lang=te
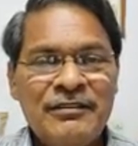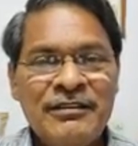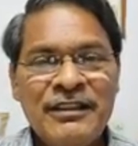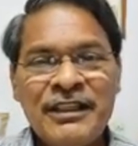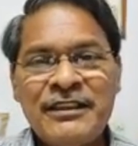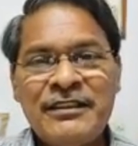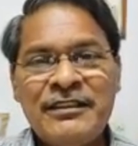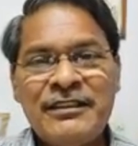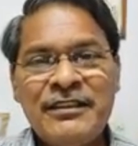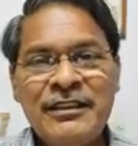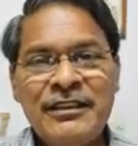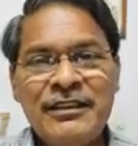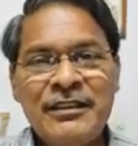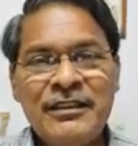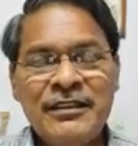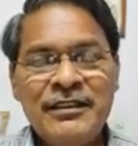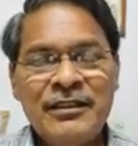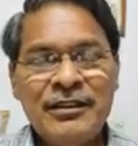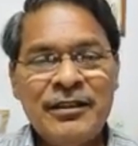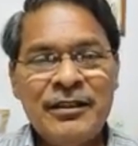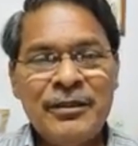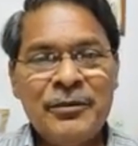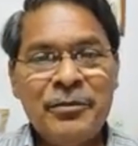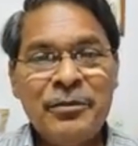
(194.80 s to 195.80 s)
వ్యక్తి
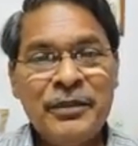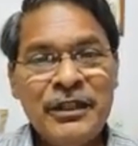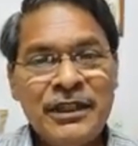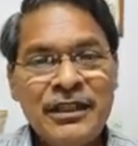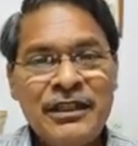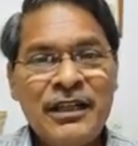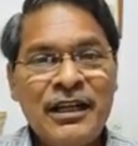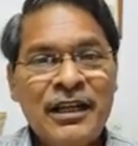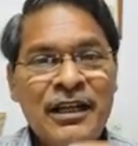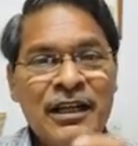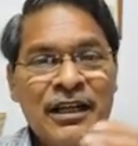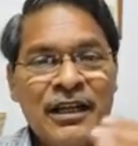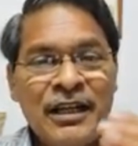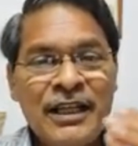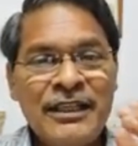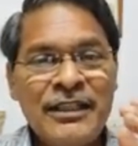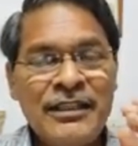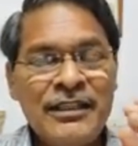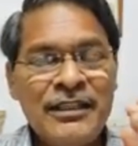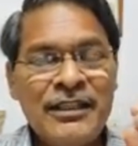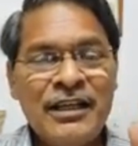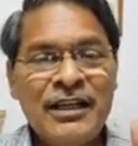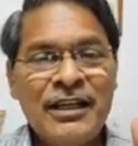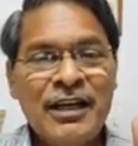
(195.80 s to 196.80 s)
మీద
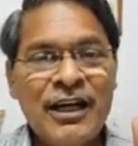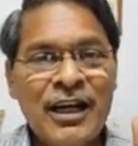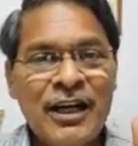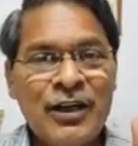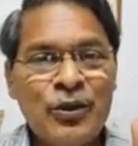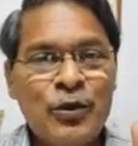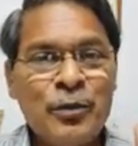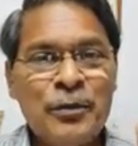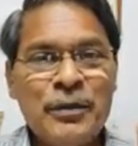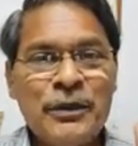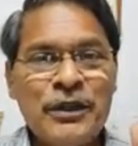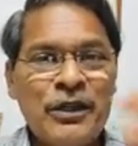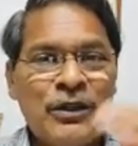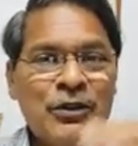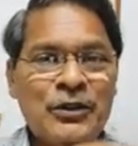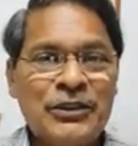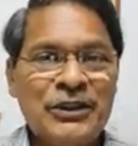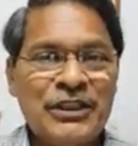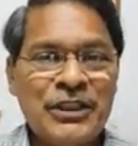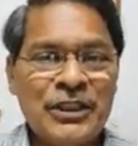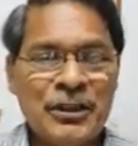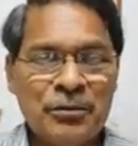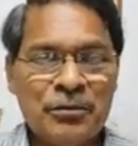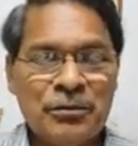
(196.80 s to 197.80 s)
లైంగిక ఆరోపణలు
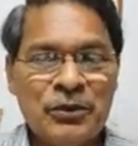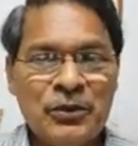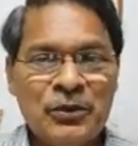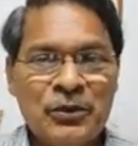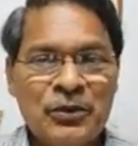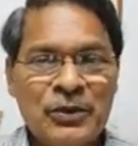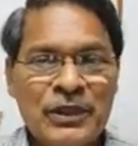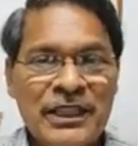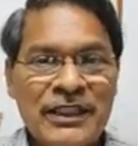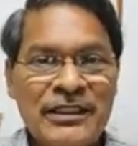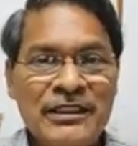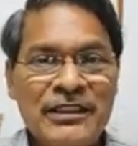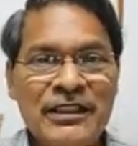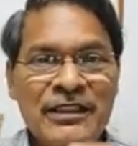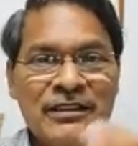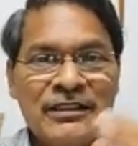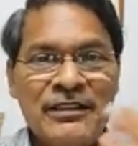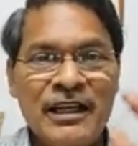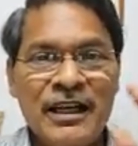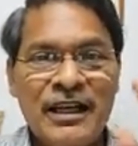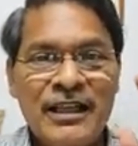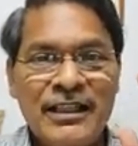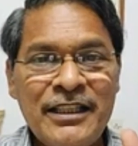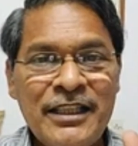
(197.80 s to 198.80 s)
వచ్చినప్పుడు లైంగిక
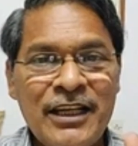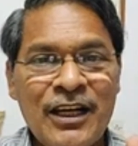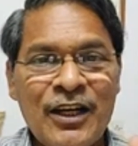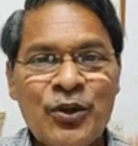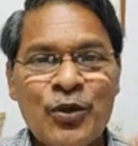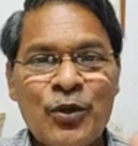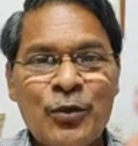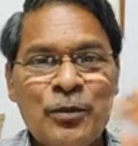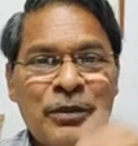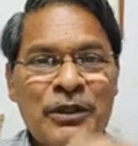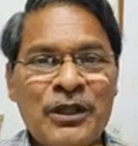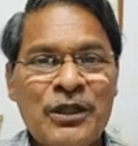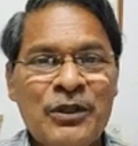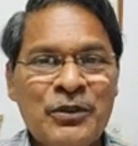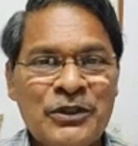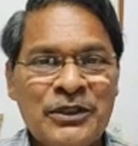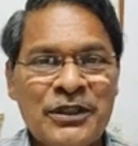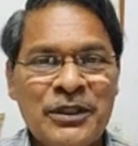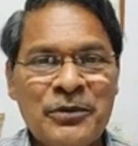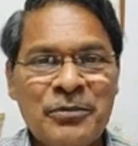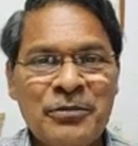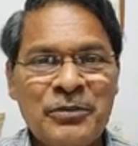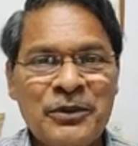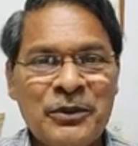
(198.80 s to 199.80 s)
దాడి ఆరోపణలు
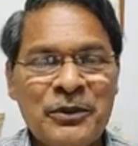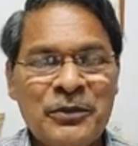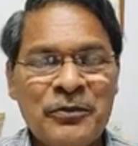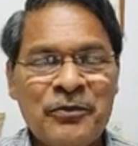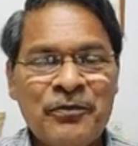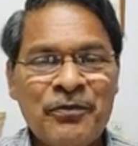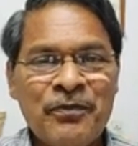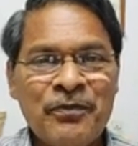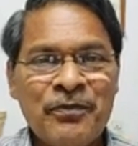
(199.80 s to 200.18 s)
వచ్చినప్పుడు